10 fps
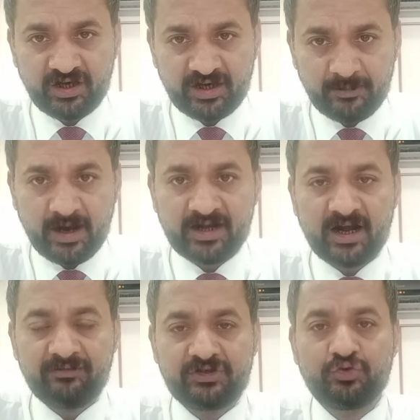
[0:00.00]
डिमांड
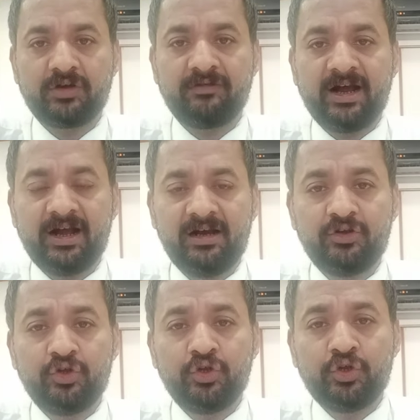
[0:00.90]
ड्राफ्ट इशू करवाया
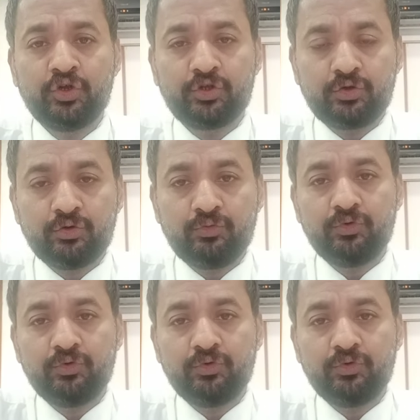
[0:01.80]
तो